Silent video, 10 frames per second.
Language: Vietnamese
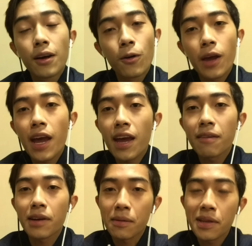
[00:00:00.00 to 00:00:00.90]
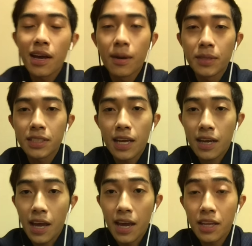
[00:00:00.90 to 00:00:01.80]
ok và bây giờ mình sẽ
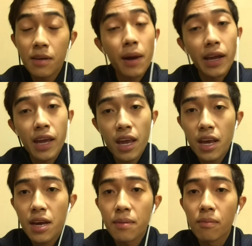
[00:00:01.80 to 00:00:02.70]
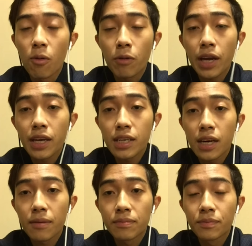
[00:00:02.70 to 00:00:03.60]
kể cho các bạn nghe một cái
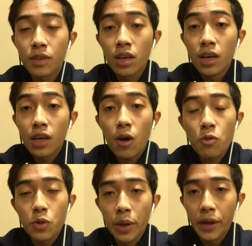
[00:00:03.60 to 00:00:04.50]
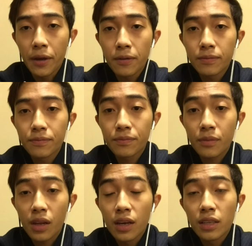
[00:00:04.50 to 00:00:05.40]
uh, câu chuyện
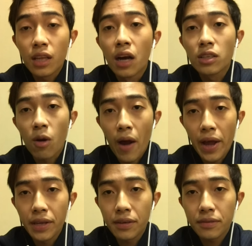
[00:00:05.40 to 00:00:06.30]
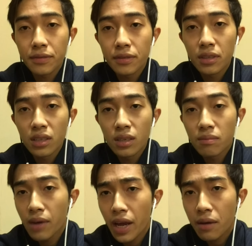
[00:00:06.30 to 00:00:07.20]
thần thoại
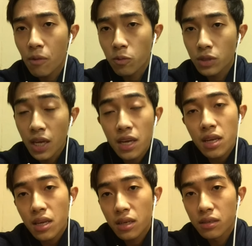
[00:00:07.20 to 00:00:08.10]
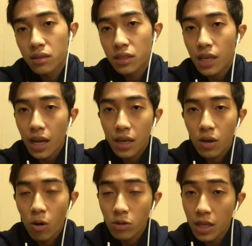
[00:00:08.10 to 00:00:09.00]
mang một tí hương sắc
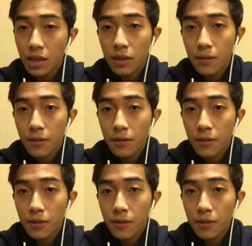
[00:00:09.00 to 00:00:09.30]
cổ tích